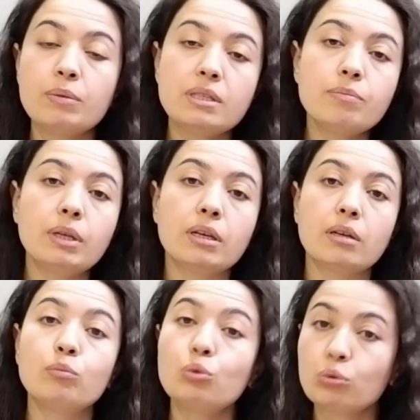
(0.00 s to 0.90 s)
Bizim
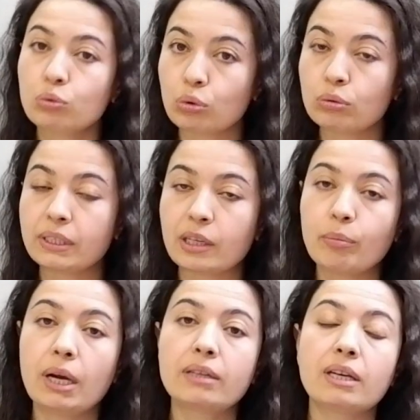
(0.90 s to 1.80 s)
e, bu dolunayı
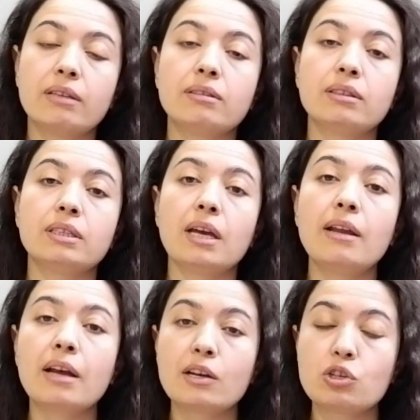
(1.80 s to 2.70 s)
yaparken
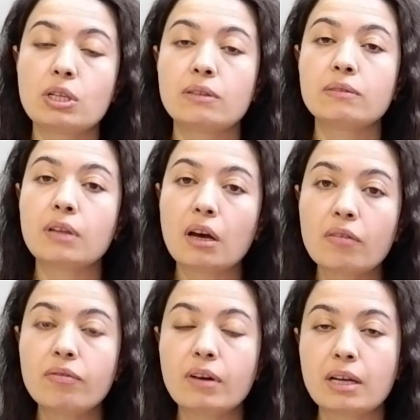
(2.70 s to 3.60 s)
e, enerjilerin
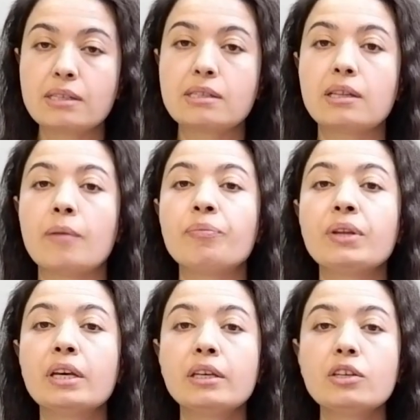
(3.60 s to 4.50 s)
daha fazla
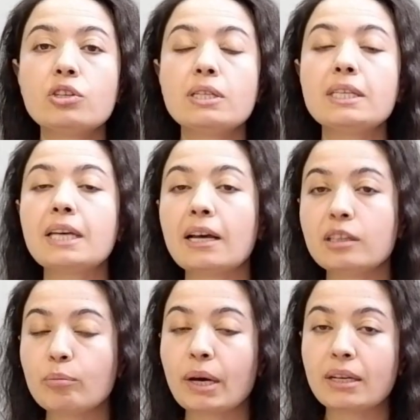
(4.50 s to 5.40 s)
kişinin
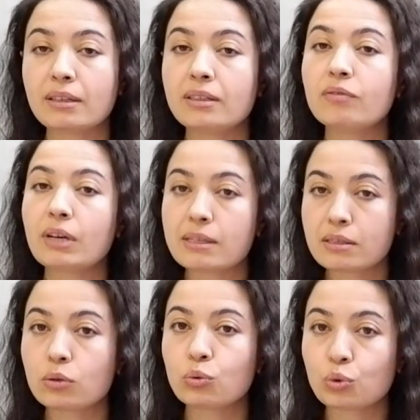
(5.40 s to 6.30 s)
kendi benliğini
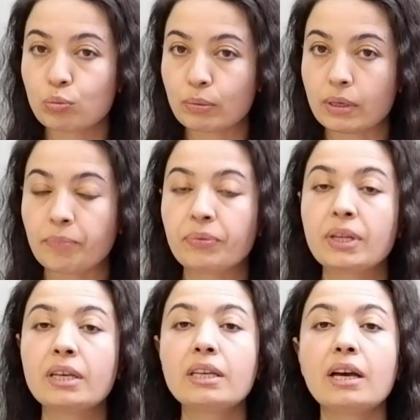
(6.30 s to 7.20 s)
fazlaca düşünme,
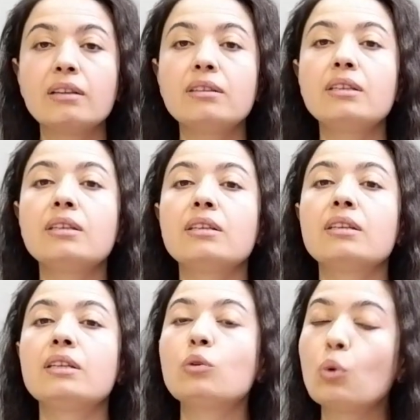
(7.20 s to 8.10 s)

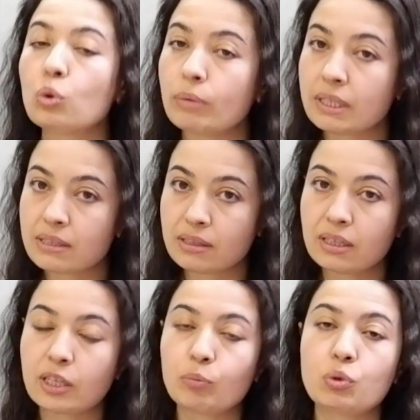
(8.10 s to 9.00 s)
kendini koruma
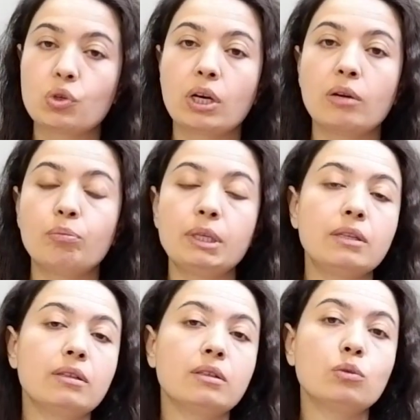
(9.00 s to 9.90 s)
hissiyle yapacağı
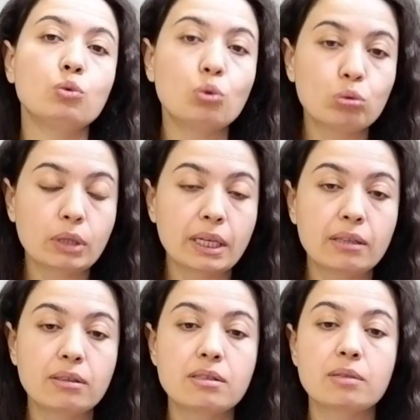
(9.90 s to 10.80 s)
bir e,
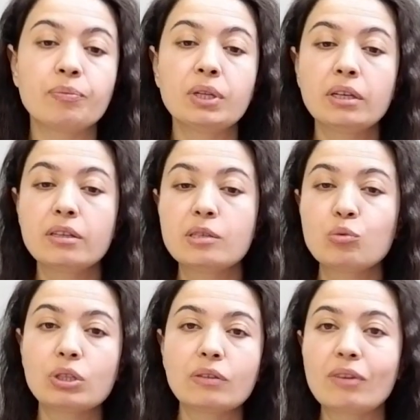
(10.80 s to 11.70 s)
dolunay etkisi.
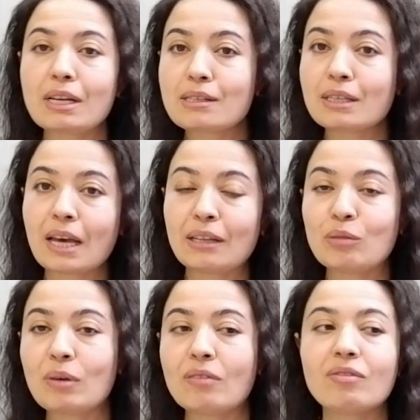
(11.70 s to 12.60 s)
Kişi burada fazla
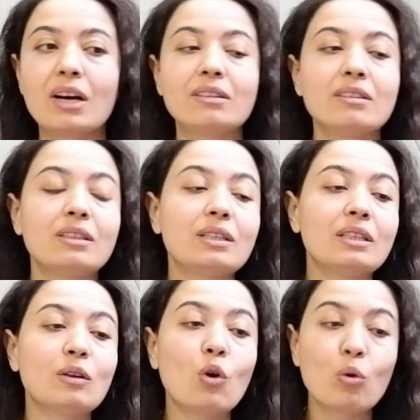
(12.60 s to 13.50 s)
kendi menfaatini
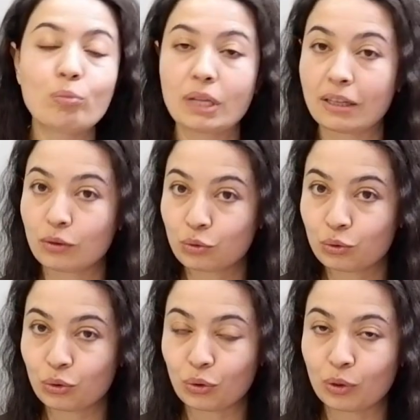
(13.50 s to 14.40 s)
e, ön planda
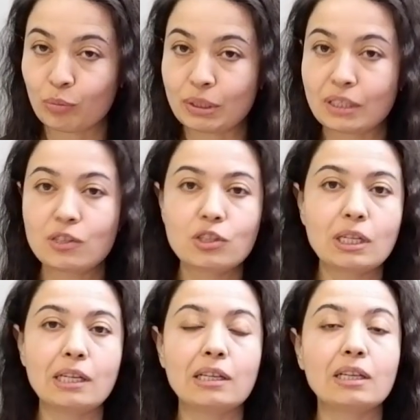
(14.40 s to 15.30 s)
tutuyor olabilir.
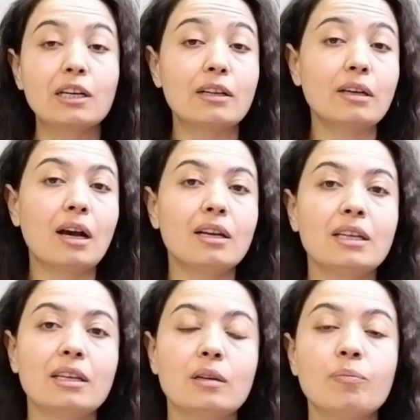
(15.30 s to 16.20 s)
İşle ilgili,
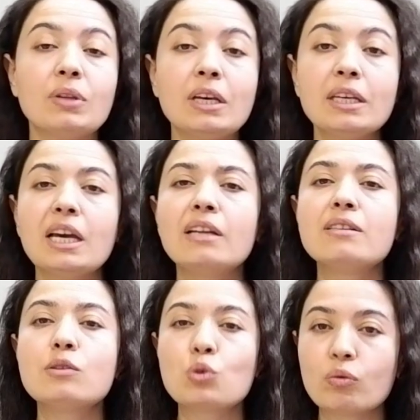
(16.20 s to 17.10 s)
kariyerle ilgili.
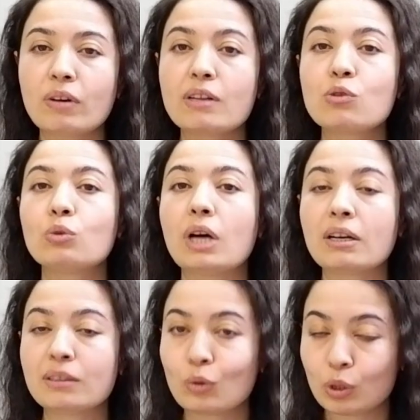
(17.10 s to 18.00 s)
Kendinize çok fazla
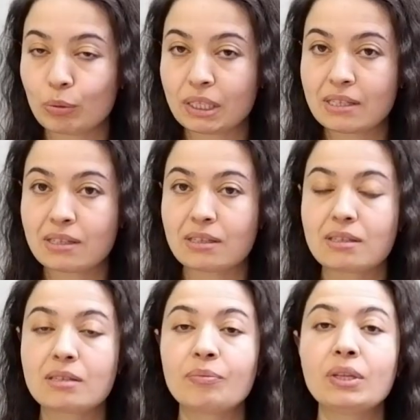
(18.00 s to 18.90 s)
odaklı
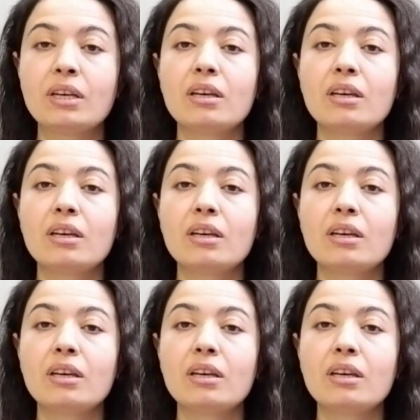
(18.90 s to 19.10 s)
olabilirsiniz.